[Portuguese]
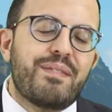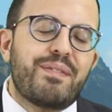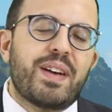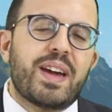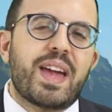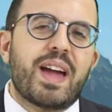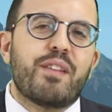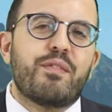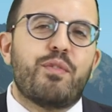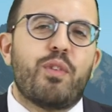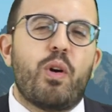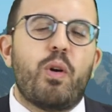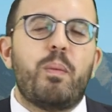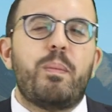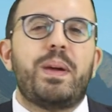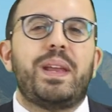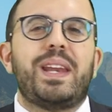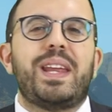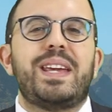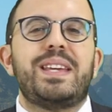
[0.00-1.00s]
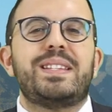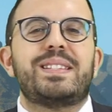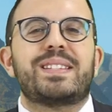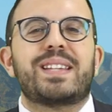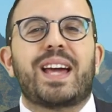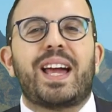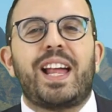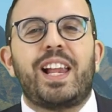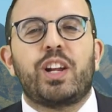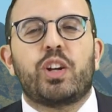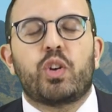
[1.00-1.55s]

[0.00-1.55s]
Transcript: Vayavou bene Israel